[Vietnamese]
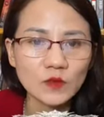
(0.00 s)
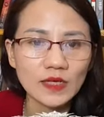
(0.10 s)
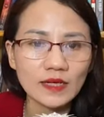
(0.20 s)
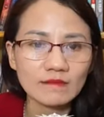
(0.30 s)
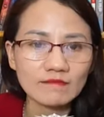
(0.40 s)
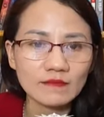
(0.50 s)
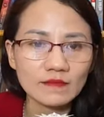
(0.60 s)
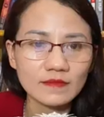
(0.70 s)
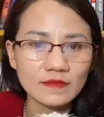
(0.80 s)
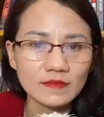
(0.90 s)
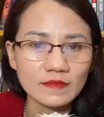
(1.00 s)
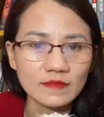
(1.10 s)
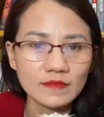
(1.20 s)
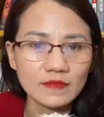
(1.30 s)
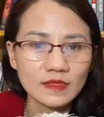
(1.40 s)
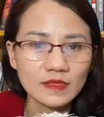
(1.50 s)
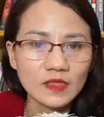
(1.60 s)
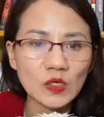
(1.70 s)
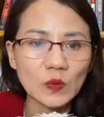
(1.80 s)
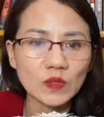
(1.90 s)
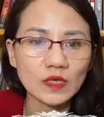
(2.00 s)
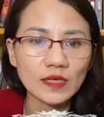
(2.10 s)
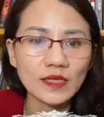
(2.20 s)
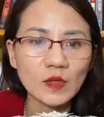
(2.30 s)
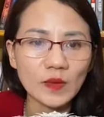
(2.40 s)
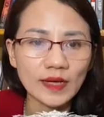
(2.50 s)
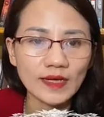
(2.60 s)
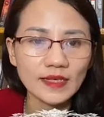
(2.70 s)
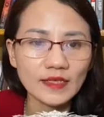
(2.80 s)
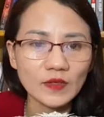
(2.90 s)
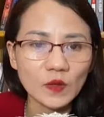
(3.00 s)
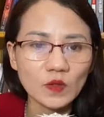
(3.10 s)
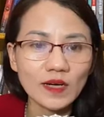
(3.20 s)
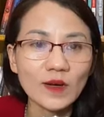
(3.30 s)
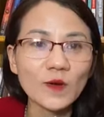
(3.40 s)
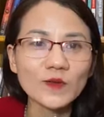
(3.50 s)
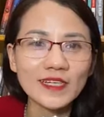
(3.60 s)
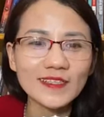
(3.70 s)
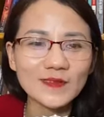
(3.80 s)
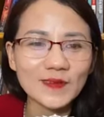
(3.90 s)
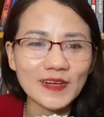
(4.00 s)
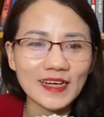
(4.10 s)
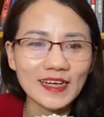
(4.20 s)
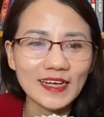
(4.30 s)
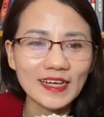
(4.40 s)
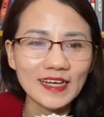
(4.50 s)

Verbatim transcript: khi chúng ta hiểu được cái điều này thì nó rất là logic đúng không ạ